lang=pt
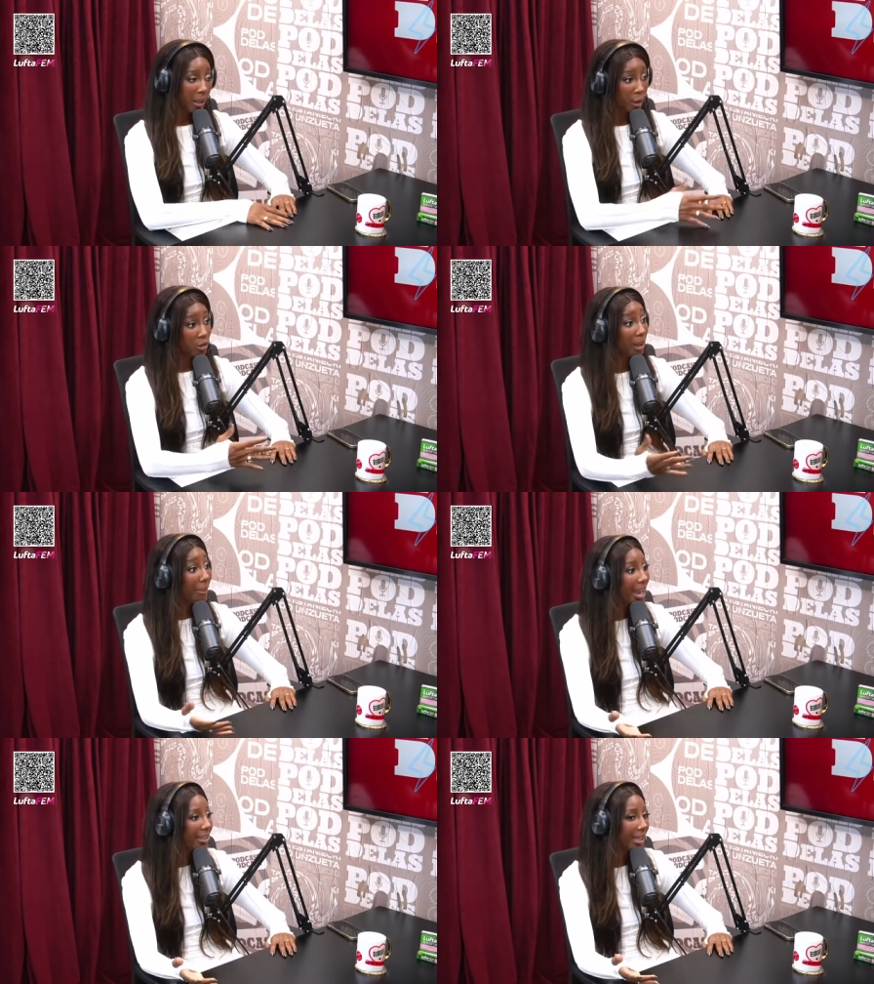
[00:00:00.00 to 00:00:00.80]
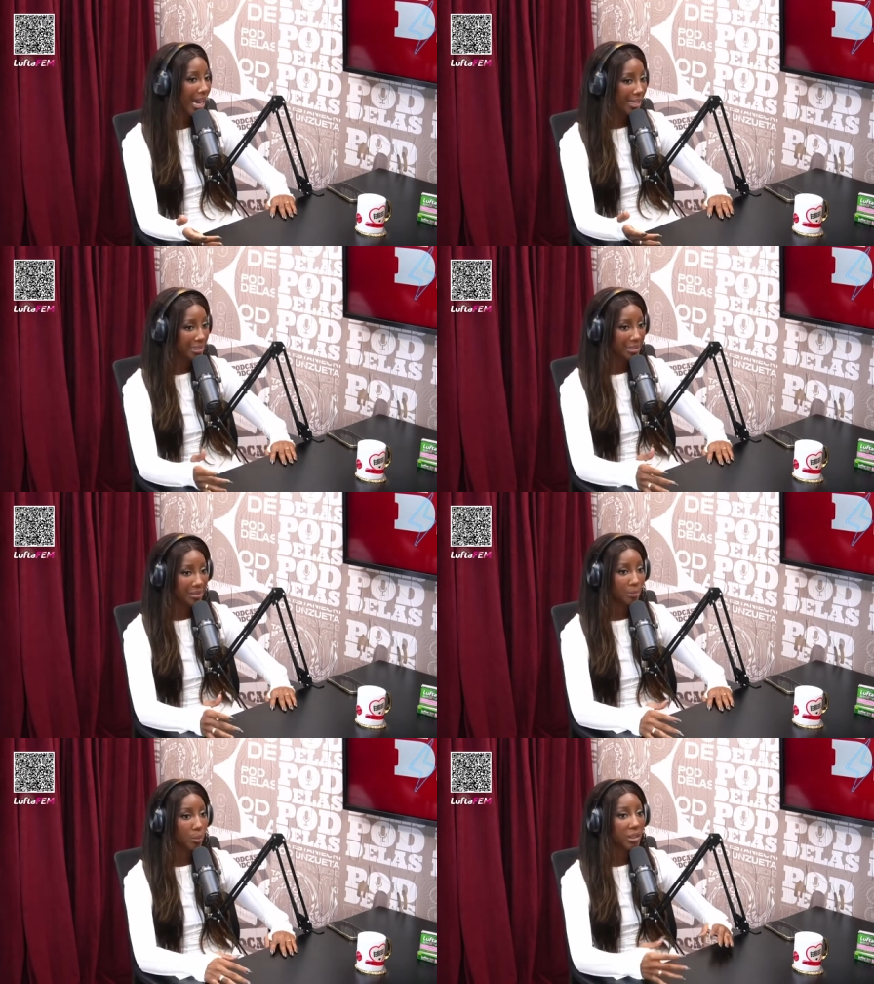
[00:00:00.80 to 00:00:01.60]
Eu trabalho em
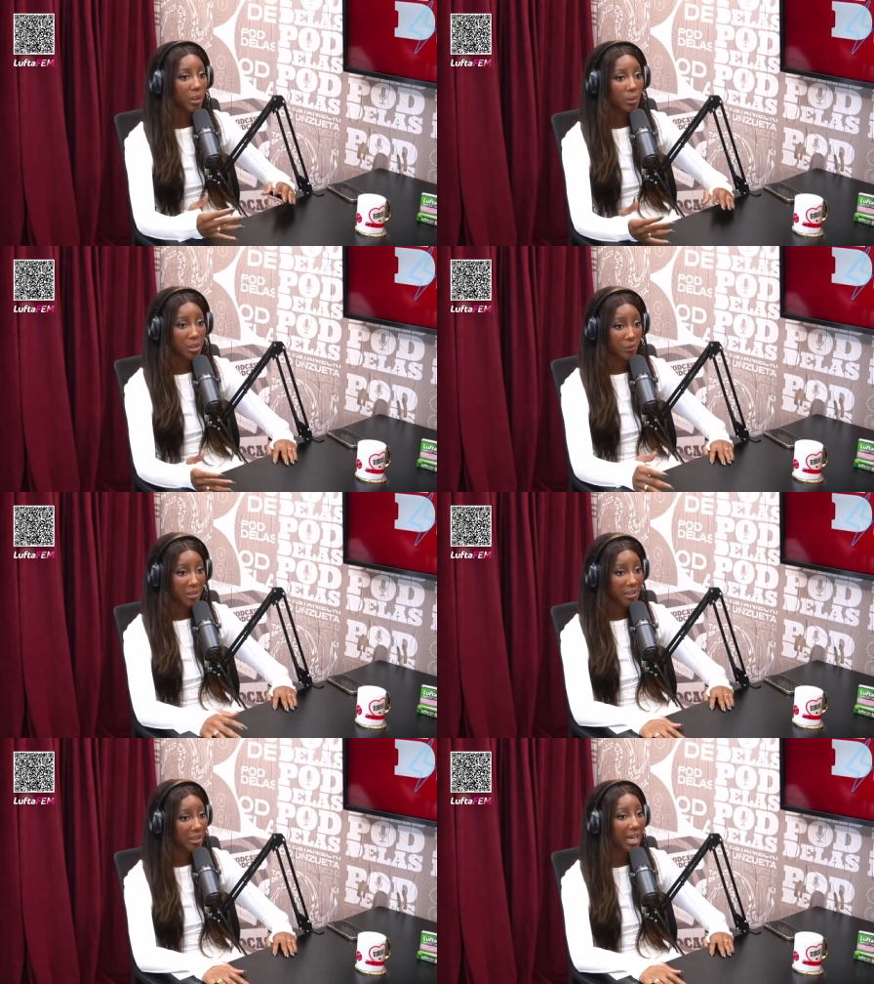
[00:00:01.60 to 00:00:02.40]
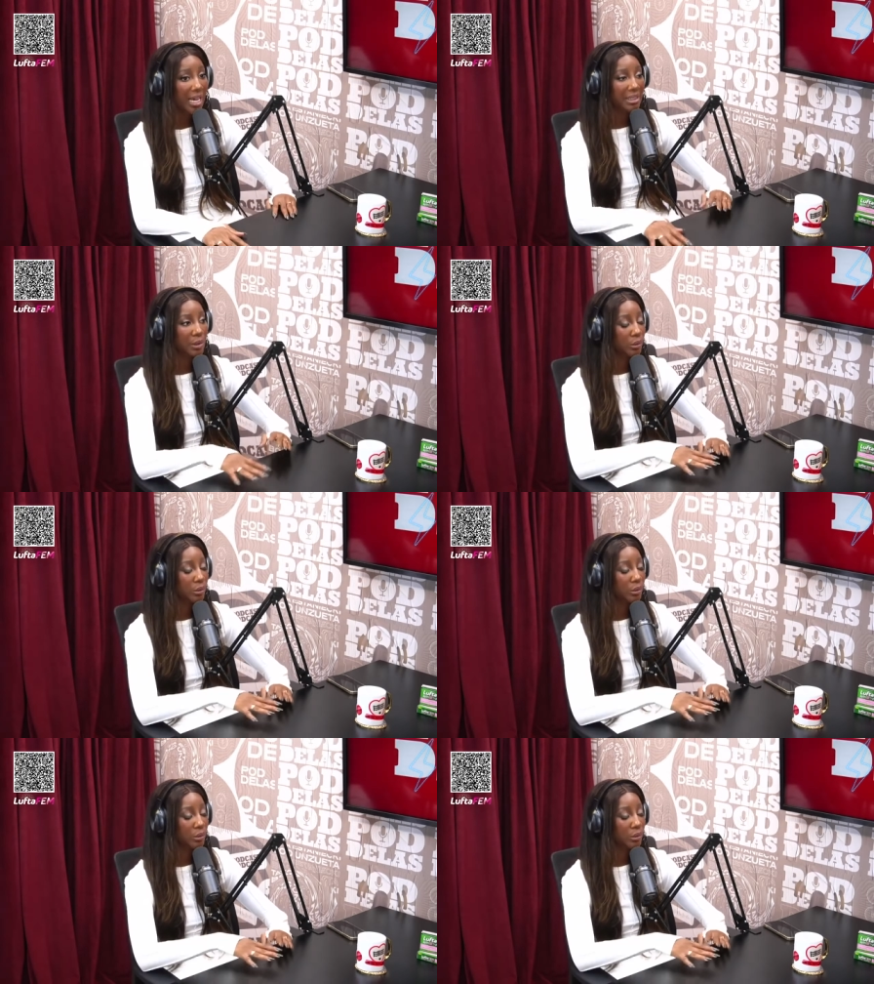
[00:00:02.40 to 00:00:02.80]
casa, muita coisa eu faço em casa.